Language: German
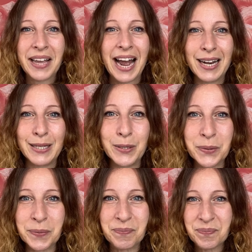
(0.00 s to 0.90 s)

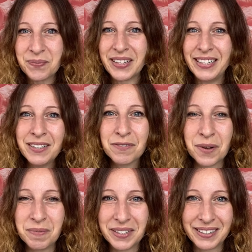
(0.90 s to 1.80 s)
Also, ich
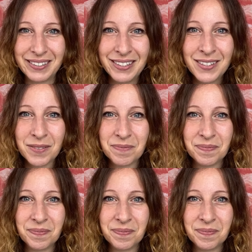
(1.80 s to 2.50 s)
freue mich riesig,